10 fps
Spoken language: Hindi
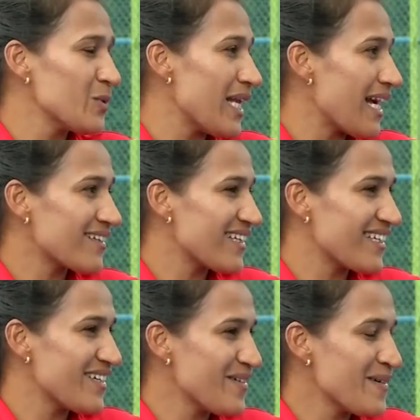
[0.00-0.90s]
टू लाख थे
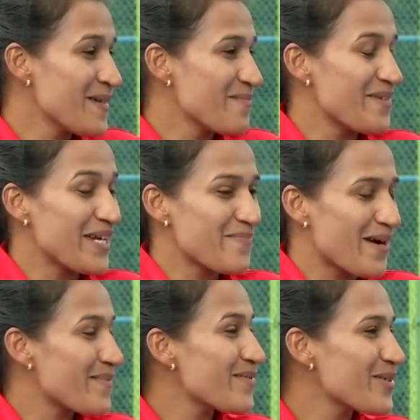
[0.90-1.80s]
कि मेरे
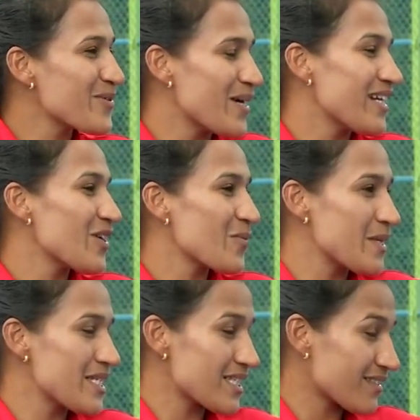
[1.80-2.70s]
पापा भी टू हंड्रेड
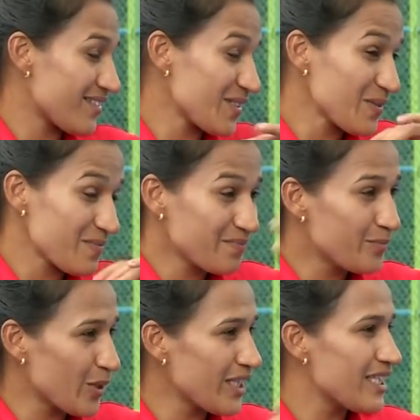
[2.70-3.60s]
रुपीज़
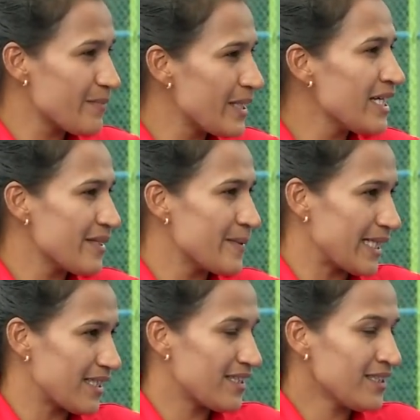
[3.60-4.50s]
पूरे दिन में नहीं
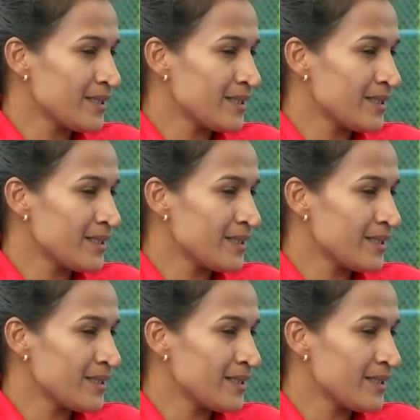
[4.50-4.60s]
कमाते थे